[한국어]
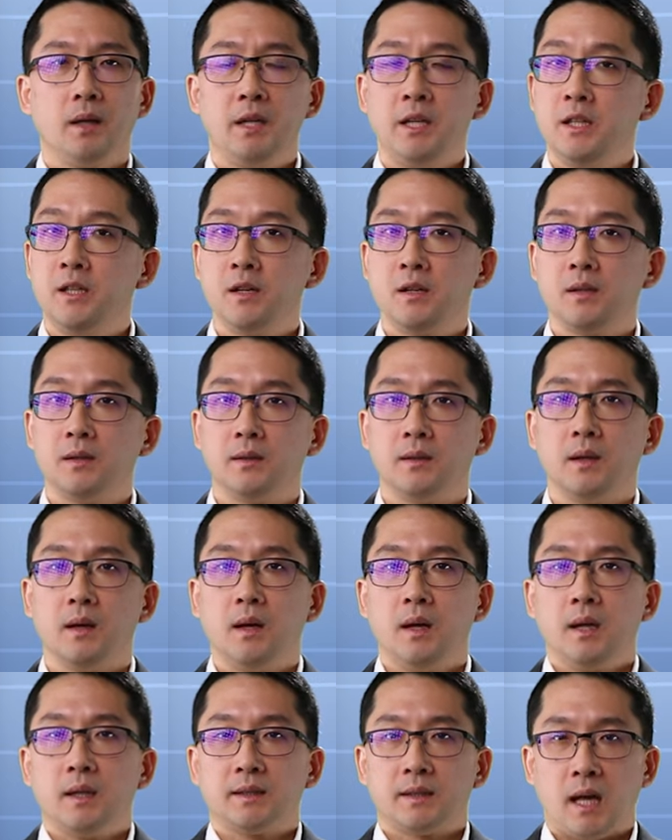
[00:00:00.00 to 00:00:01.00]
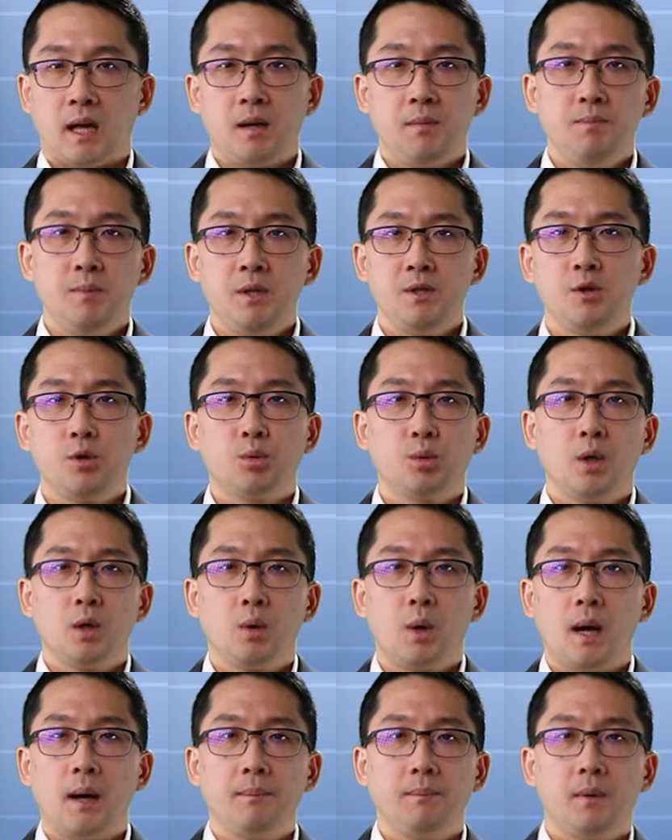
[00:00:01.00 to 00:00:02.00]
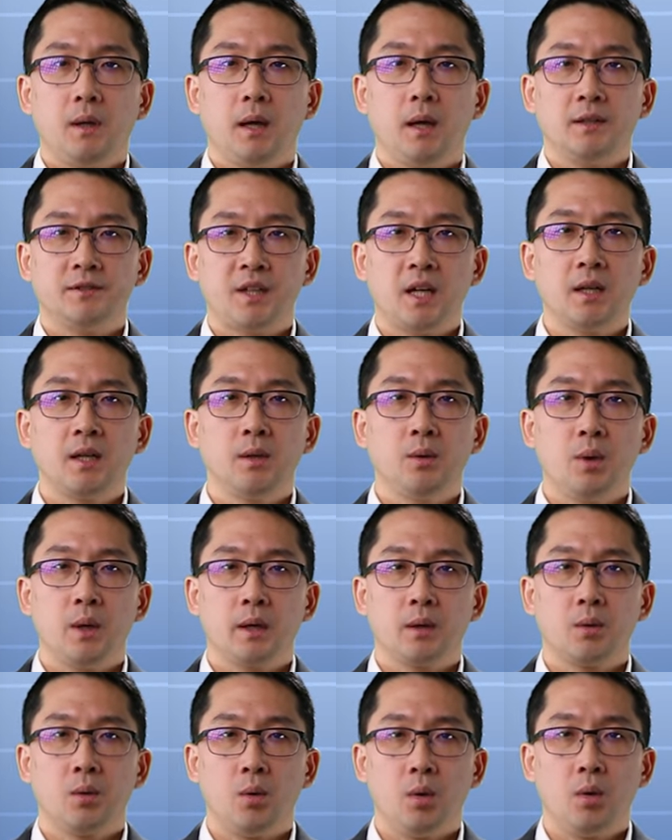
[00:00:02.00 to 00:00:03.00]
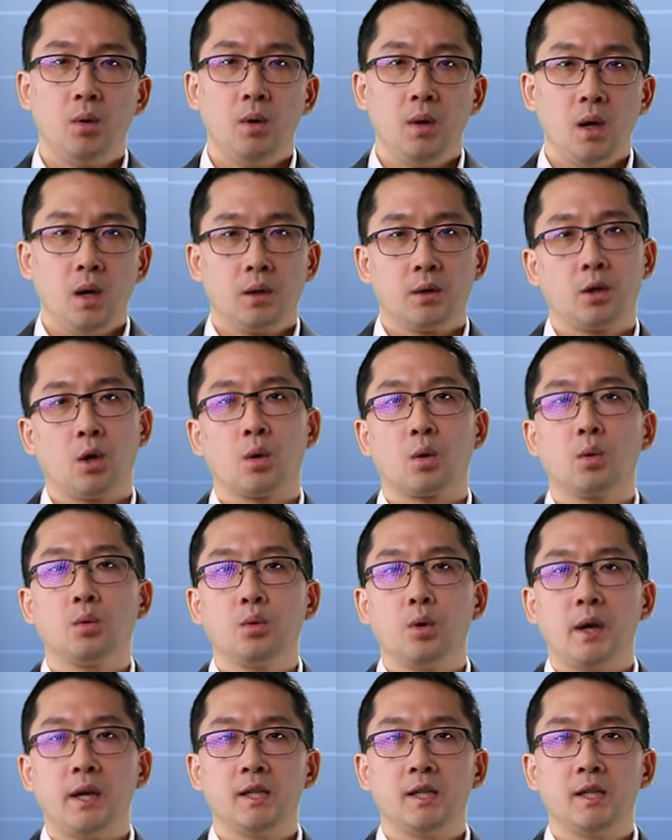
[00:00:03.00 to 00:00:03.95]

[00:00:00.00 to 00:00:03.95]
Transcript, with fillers: 이들은 다른 민족들과 함께 살기도 했고 결혼도